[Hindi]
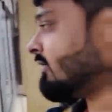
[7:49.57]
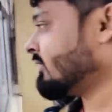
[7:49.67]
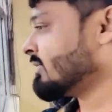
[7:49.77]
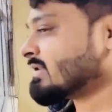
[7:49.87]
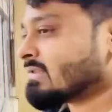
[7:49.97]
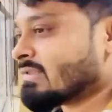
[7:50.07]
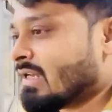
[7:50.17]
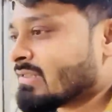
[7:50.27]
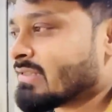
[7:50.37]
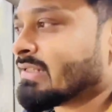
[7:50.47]
और बस
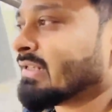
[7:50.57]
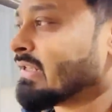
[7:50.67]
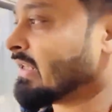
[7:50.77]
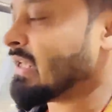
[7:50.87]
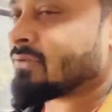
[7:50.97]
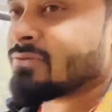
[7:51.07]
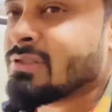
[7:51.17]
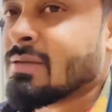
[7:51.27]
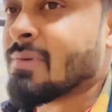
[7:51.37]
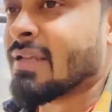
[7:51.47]
यहाँ से निकलेंगे यार कुछ
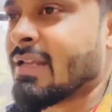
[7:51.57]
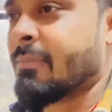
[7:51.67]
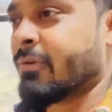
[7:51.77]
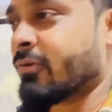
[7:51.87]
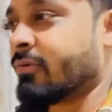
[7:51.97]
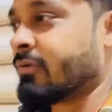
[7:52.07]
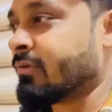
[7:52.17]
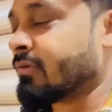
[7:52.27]
देर में लेकिन आप लोग को